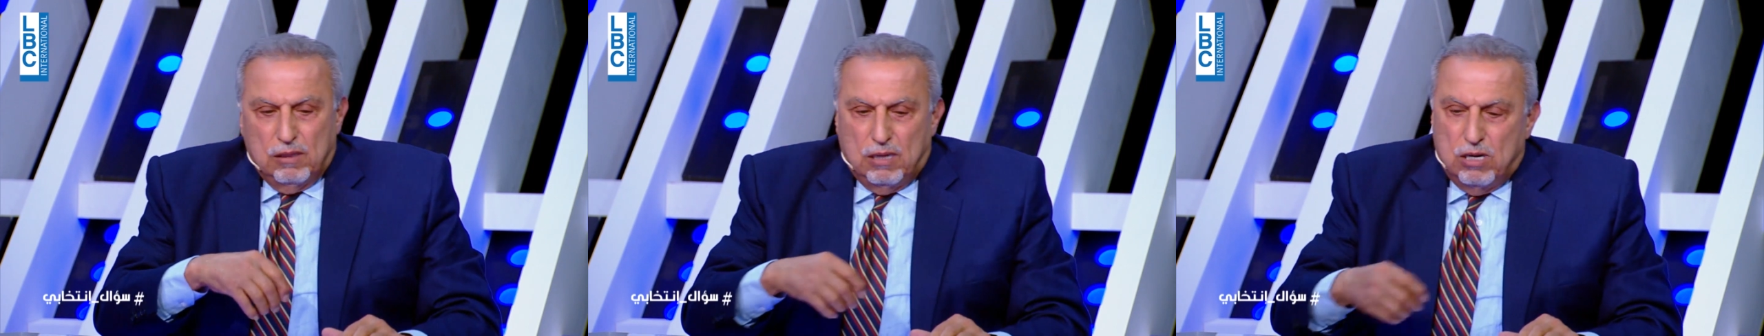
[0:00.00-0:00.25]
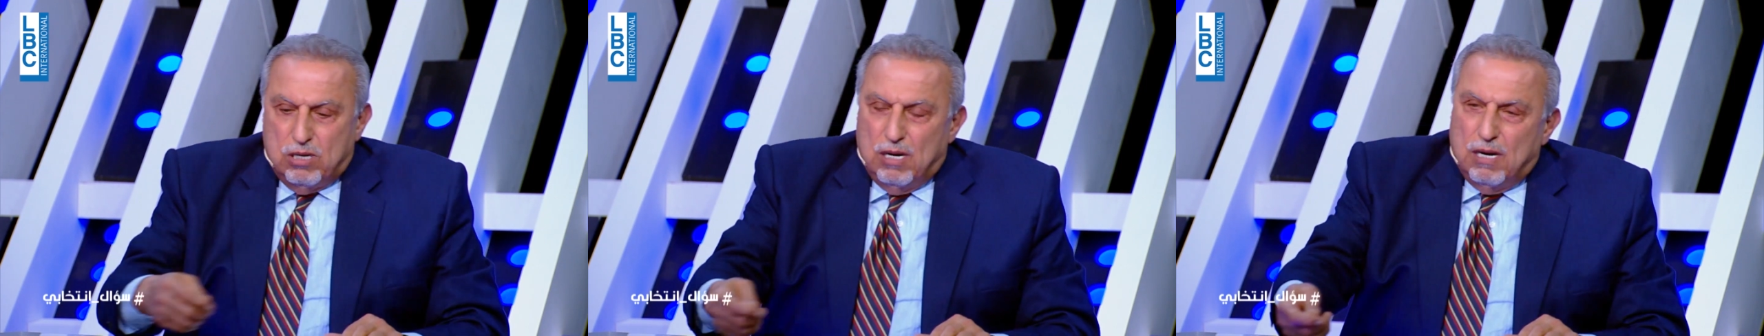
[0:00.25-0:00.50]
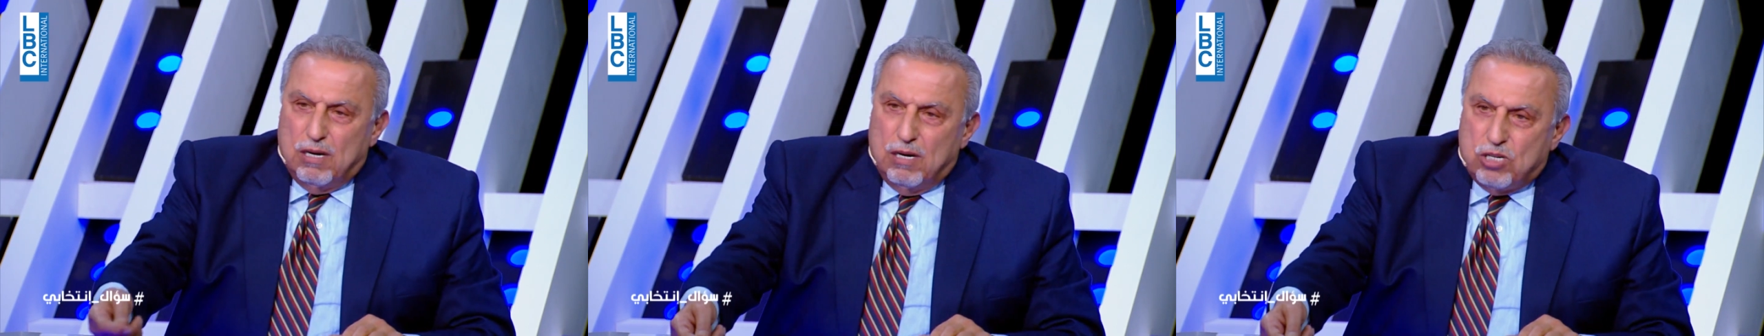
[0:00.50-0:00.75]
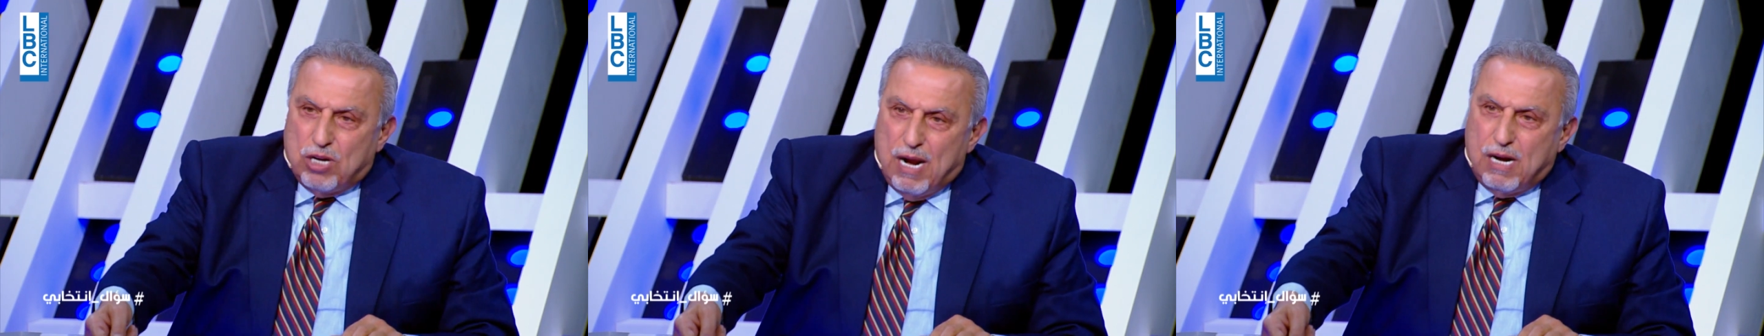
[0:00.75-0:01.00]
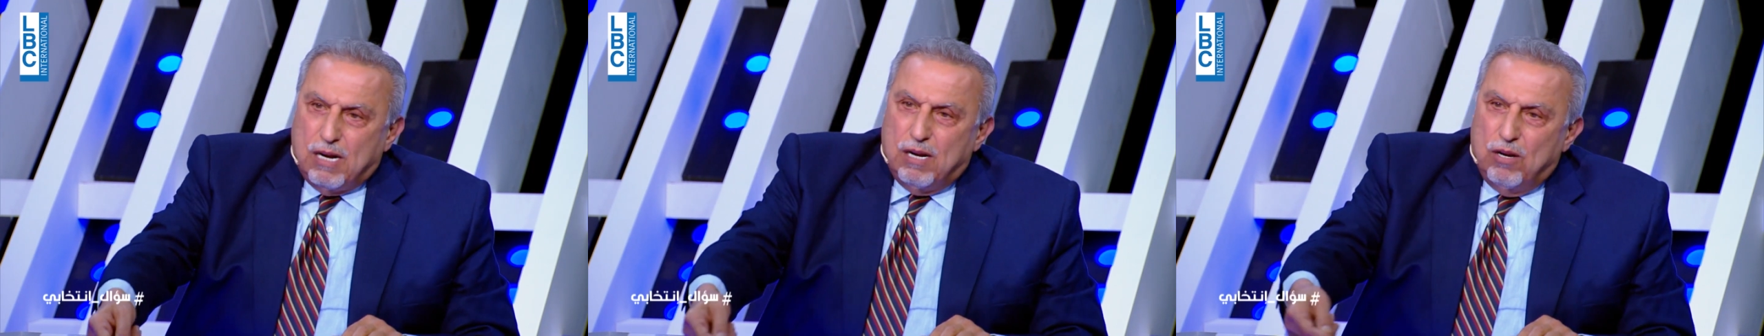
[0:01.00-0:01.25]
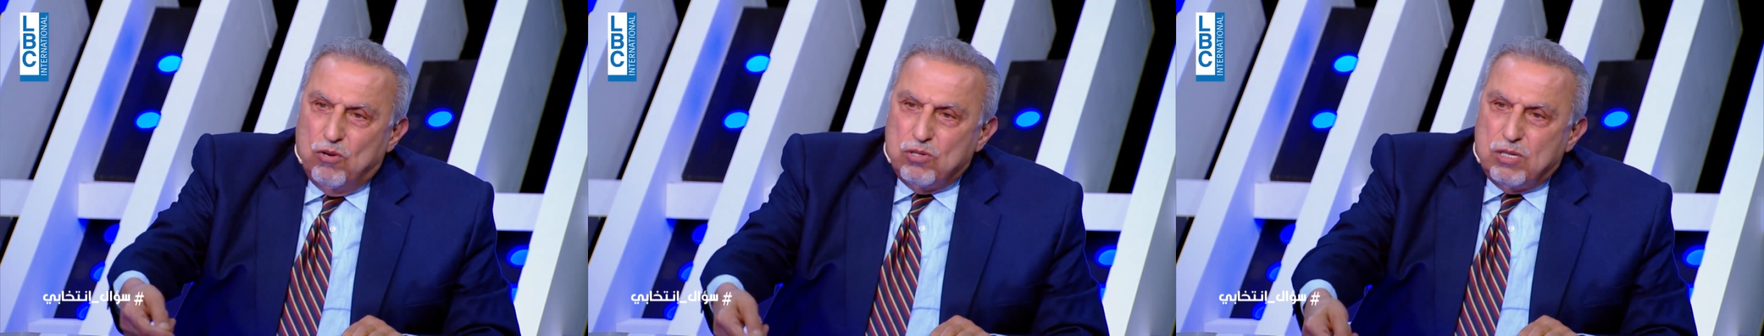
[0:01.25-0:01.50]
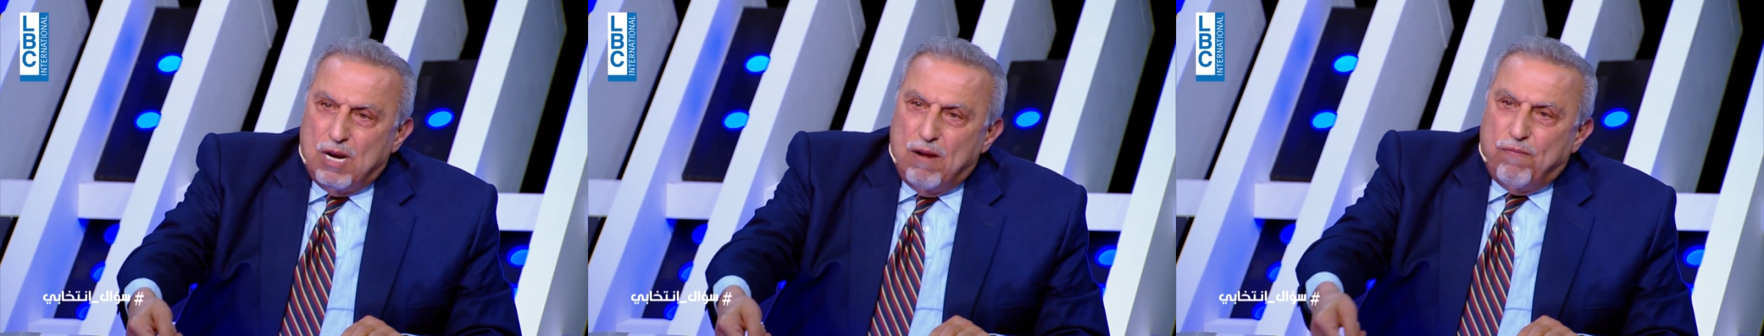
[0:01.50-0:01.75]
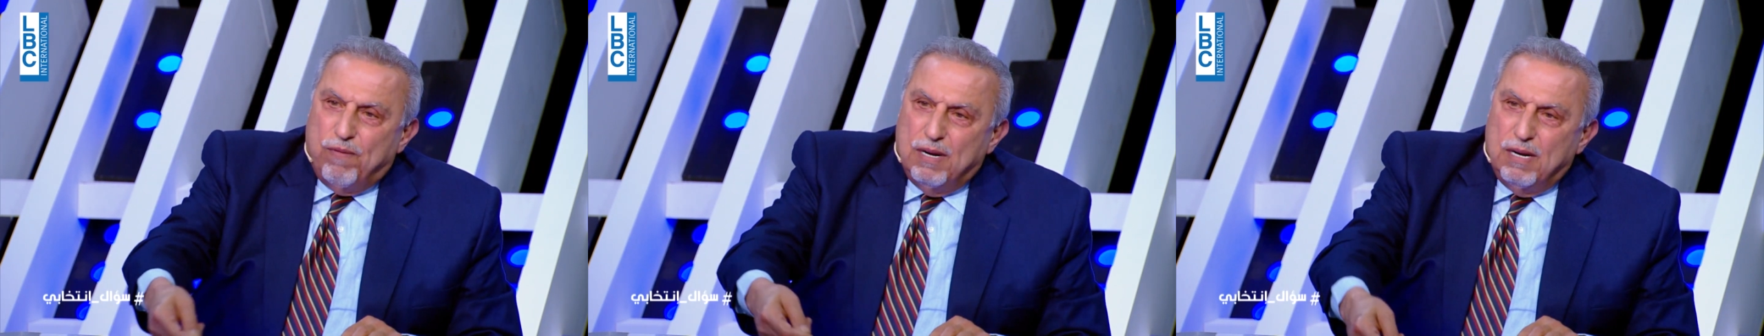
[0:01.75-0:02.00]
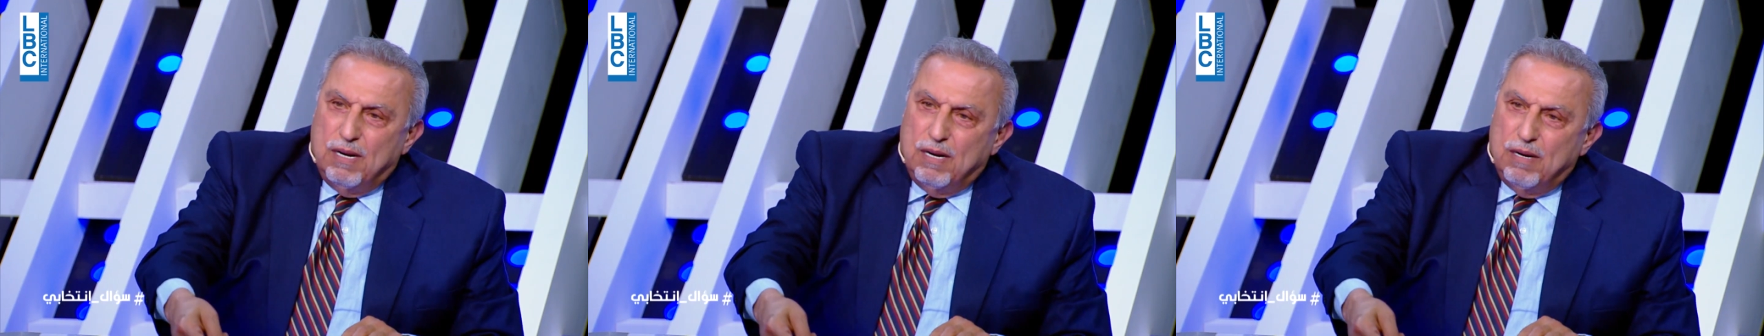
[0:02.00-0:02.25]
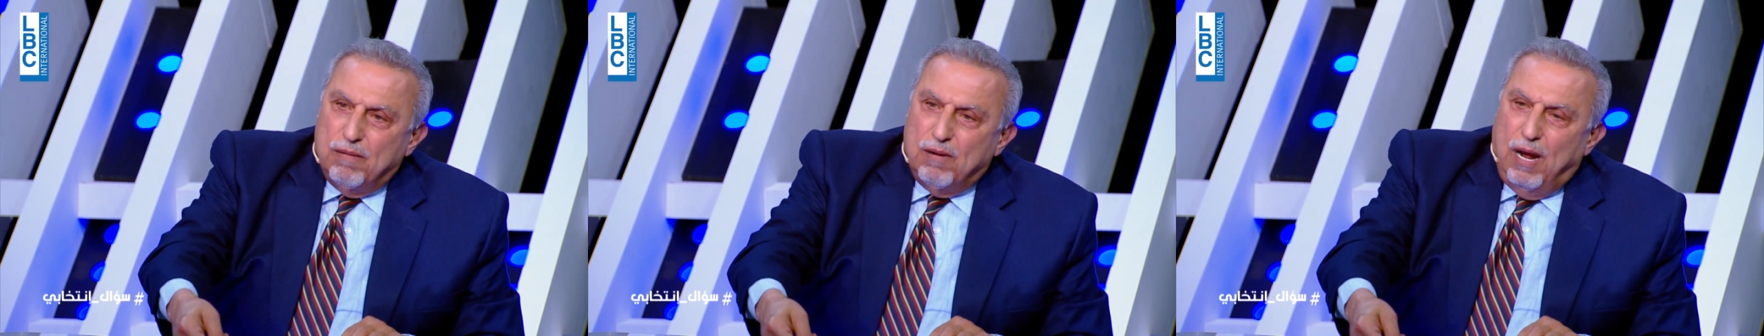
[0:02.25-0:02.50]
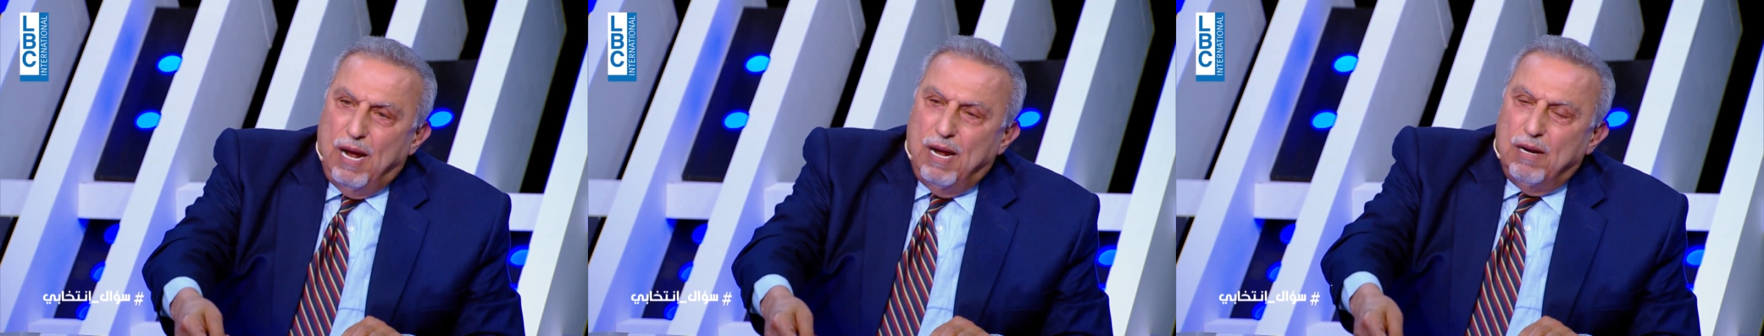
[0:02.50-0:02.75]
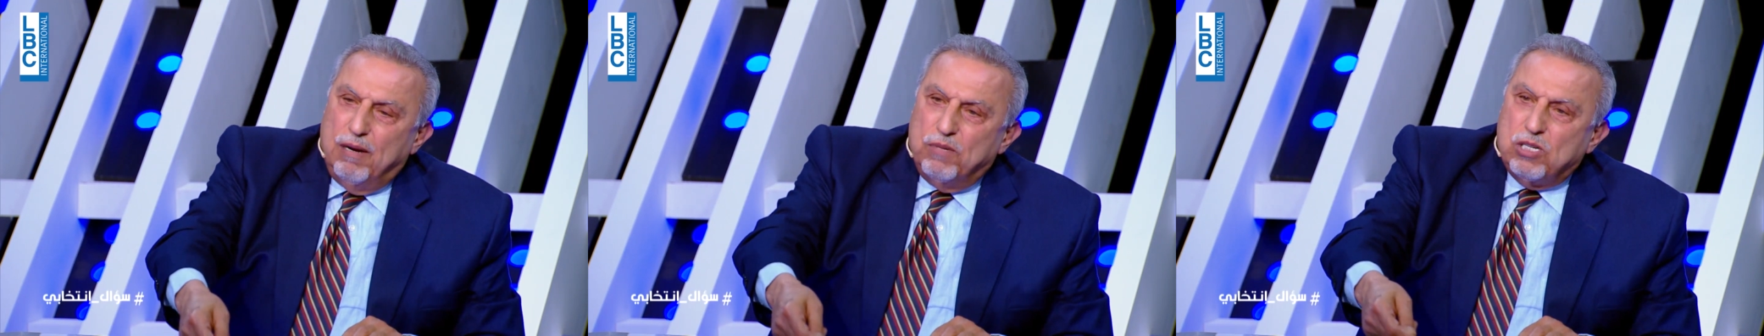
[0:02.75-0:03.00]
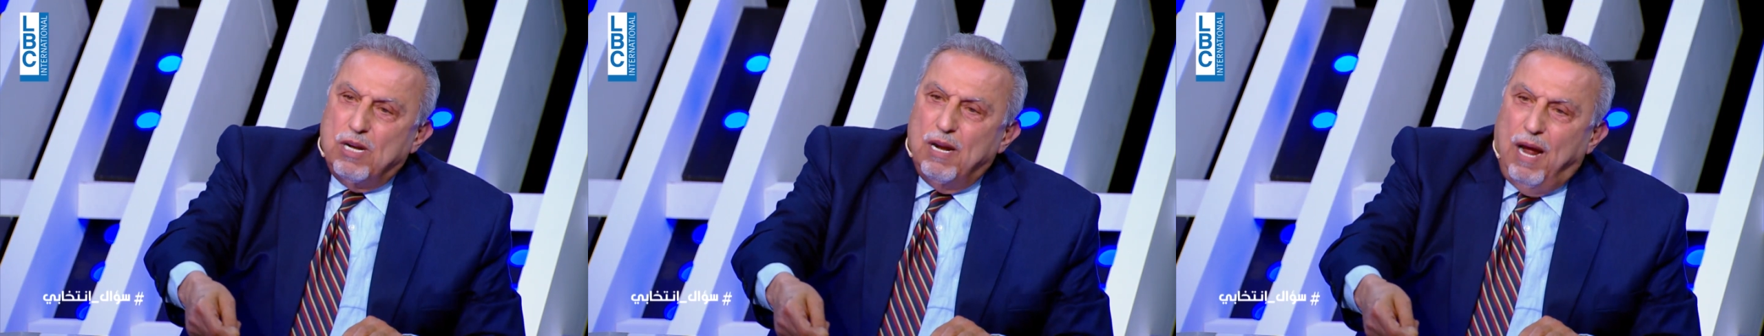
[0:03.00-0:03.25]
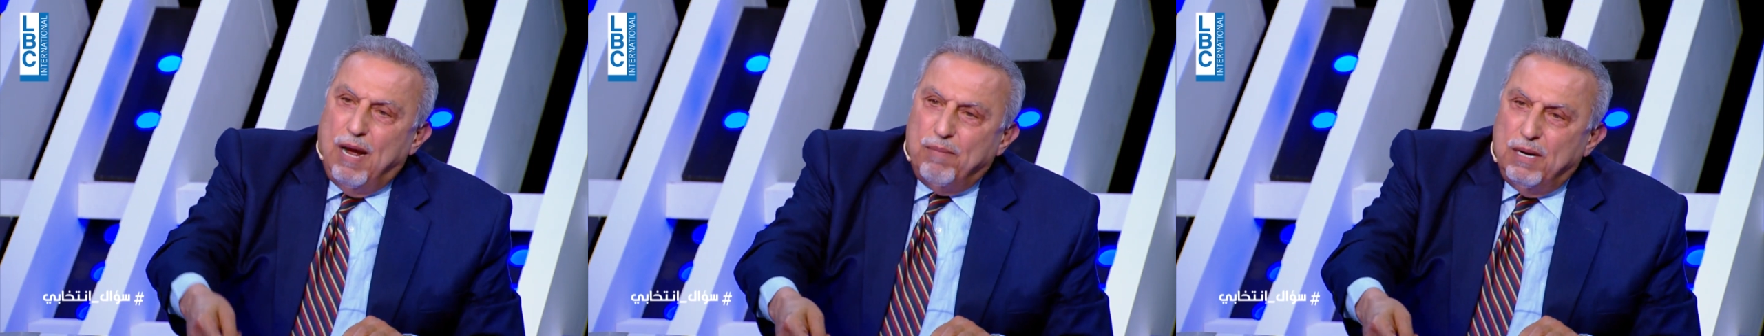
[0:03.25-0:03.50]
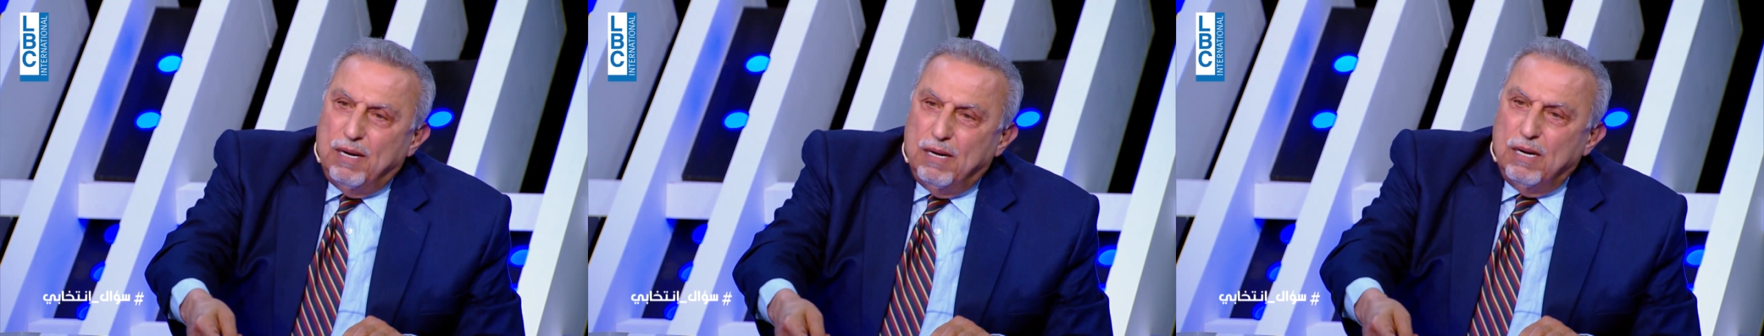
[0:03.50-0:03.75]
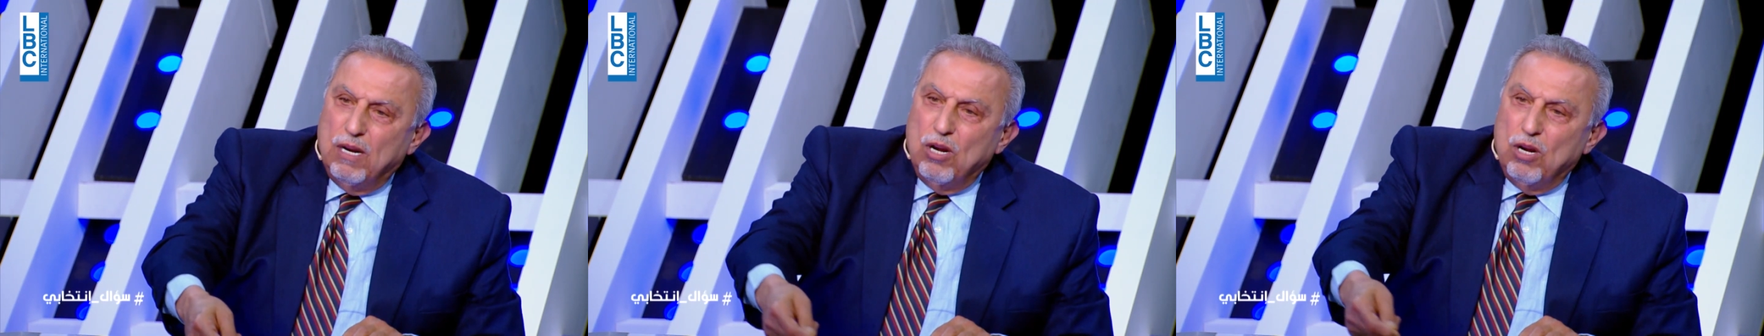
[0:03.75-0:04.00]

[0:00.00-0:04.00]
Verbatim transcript: تيجي تشيك يصرف ل مش للحامله